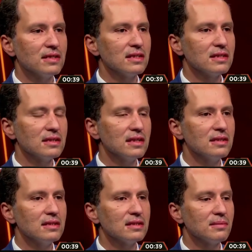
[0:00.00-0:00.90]
vereceksin
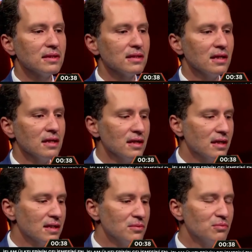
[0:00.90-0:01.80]
dediğiniz zaman
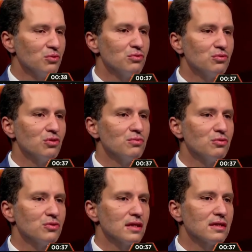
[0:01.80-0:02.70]
adamın bütün
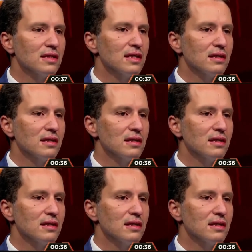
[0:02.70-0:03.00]
sömürü çarkı